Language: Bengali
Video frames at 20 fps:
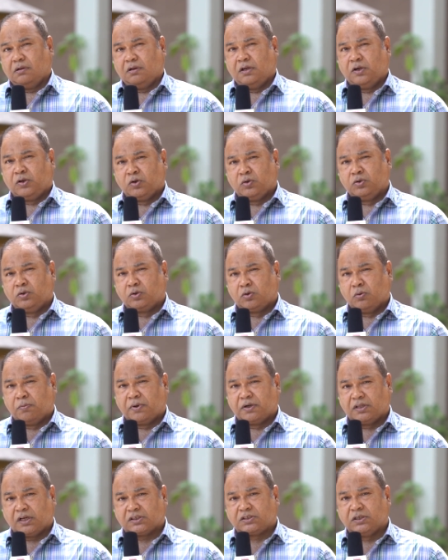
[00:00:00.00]
লিটন
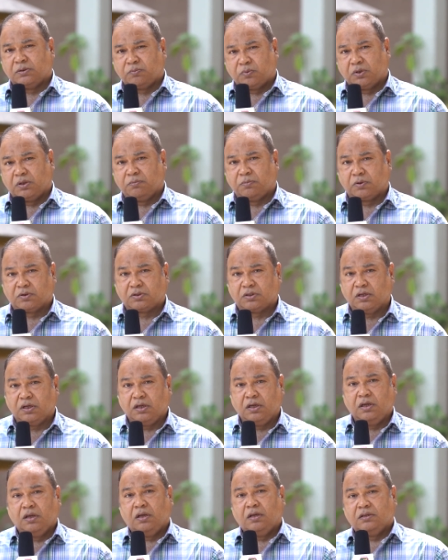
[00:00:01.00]
কুমার দাসের পরিবর্তে
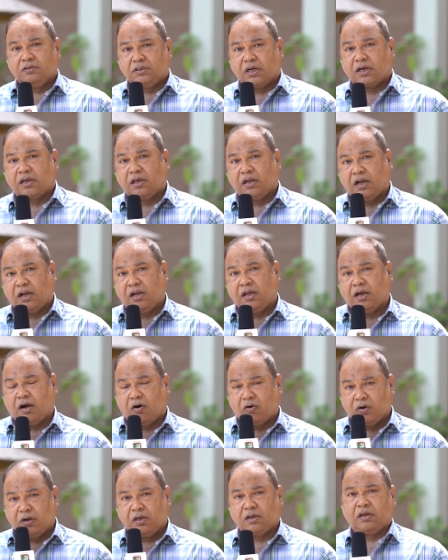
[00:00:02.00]
জাকির আলী
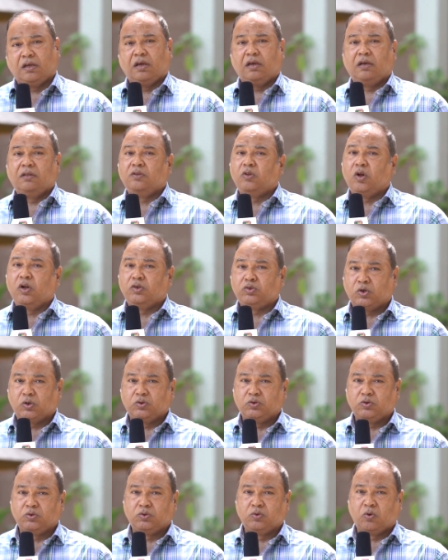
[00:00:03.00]
অনেককে দলে
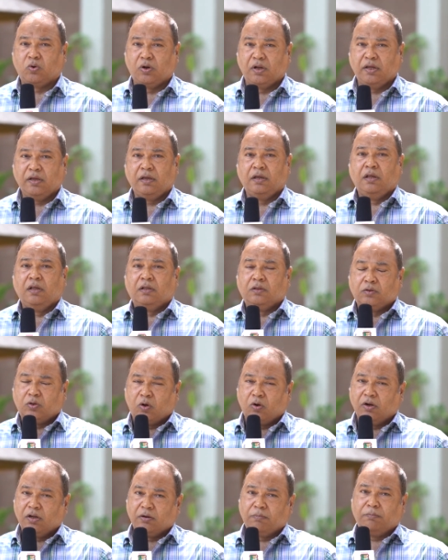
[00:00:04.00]
সংযোজন করে
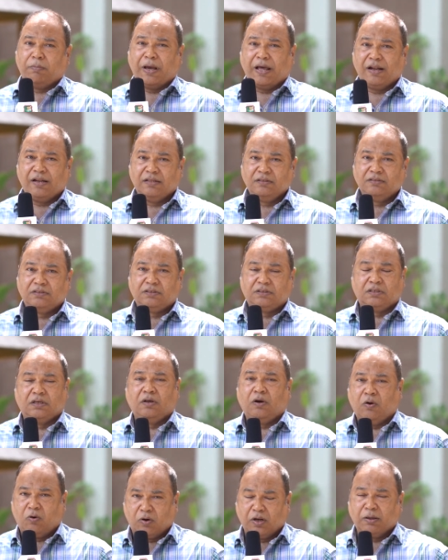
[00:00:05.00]
দলের ব্যালেন্স
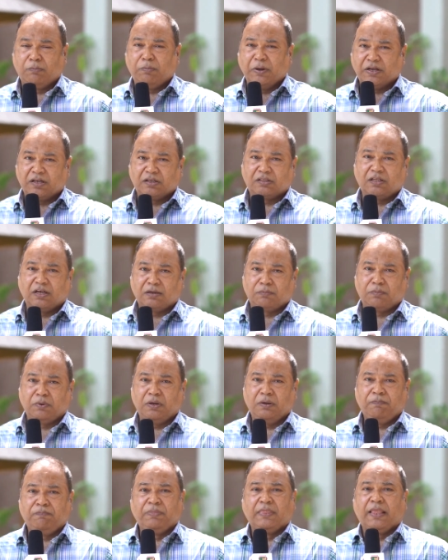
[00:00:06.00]
অনেক বেটার থাকবে
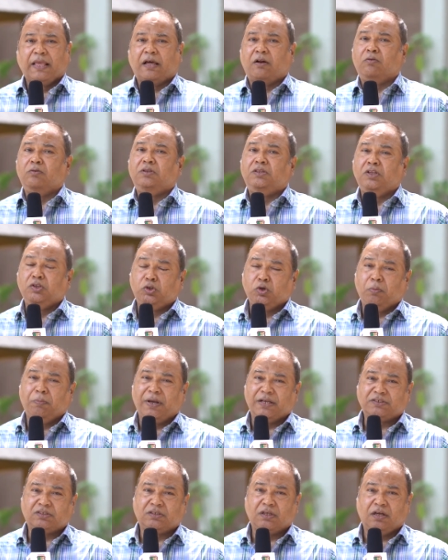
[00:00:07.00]
কারণ তৃতীয়
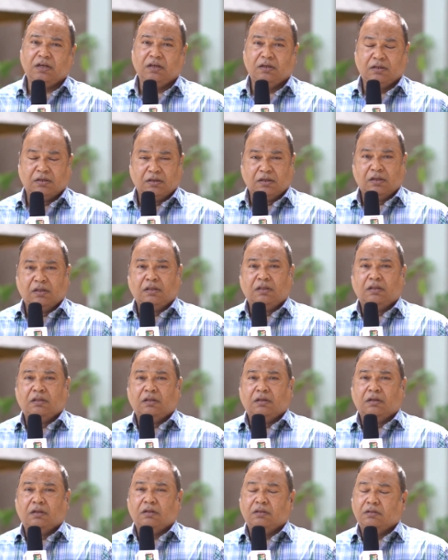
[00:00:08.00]
ম্যাচটা
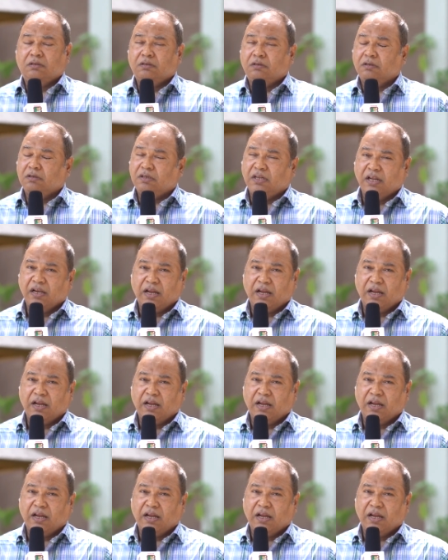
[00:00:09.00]
ডে